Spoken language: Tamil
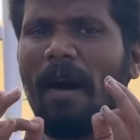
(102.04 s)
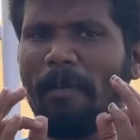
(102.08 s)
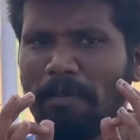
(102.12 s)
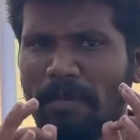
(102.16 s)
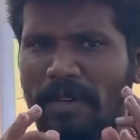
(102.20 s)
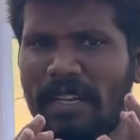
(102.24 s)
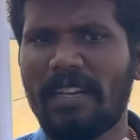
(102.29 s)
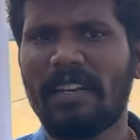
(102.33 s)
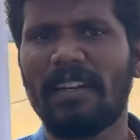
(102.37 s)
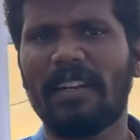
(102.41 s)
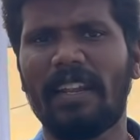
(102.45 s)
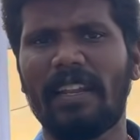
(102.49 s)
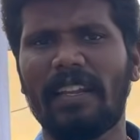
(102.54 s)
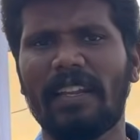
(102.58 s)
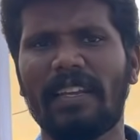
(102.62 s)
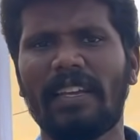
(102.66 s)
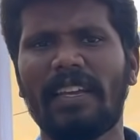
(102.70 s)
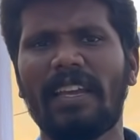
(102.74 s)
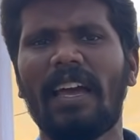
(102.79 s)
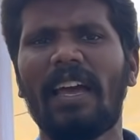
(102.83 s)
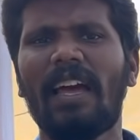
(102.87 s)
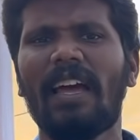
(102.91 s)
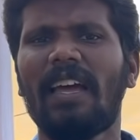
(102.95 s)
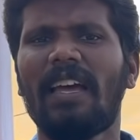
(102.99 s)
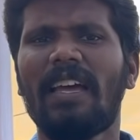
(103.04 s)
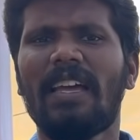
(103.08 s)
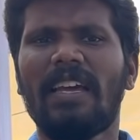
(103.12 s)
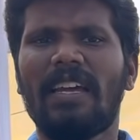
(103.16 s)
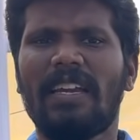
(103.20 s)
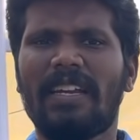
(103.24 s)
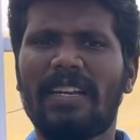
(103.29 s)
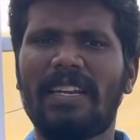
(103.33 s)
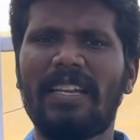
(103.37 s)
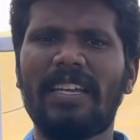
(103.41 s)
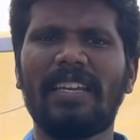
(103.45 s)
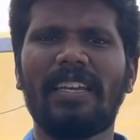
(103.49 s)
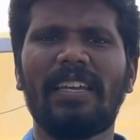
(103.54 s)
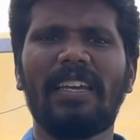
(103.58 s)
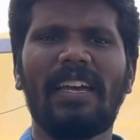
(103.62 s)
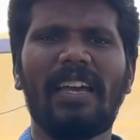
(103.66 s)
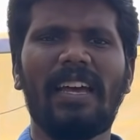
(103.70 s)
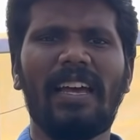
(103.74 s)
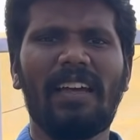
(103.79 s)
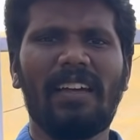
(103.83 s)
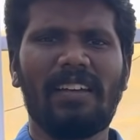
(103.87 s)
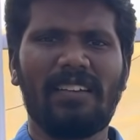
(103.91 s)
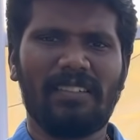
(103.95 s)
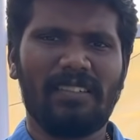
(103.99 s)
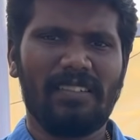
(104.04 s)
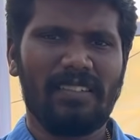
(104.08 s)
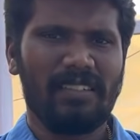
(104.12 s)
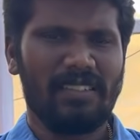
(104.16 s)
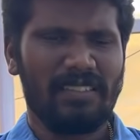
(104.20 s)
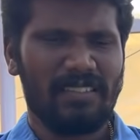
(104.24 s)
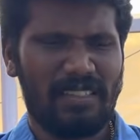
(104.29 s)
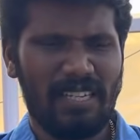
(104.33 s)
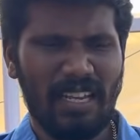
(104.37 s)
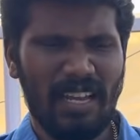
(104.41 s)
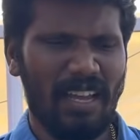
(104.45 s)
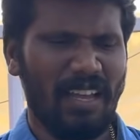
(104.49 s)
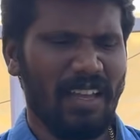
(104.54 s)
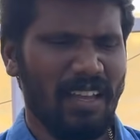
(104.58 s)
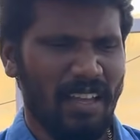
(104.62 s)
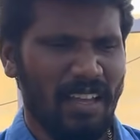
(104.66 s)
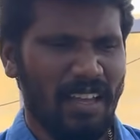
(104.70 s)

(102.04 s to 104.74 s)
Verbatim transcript: அப்படின்னு நினைங்க நீங்கள் ச